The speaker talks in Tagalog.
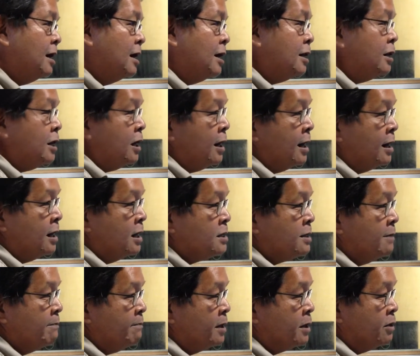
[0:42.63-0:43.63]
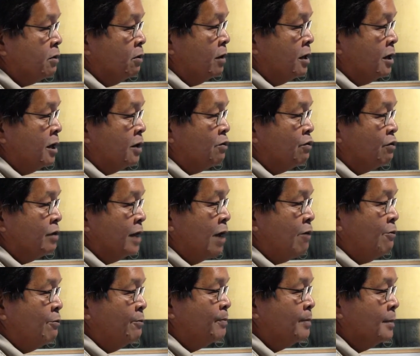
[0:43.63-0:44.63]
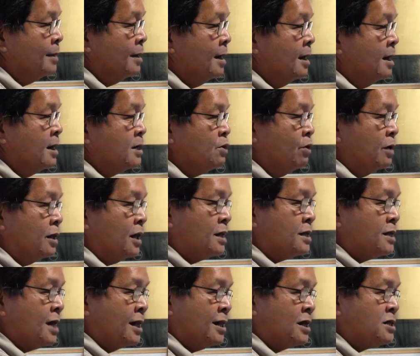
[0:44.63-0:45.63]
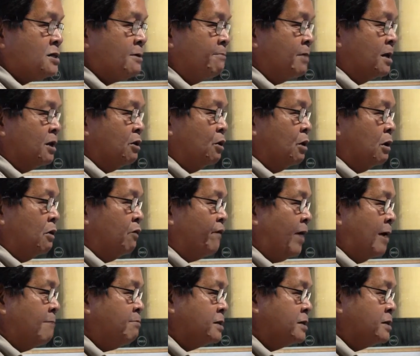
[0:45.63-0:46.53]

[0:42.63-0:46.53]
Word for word: hindi ya December 2, hindi tugnaw. So it is not December 25.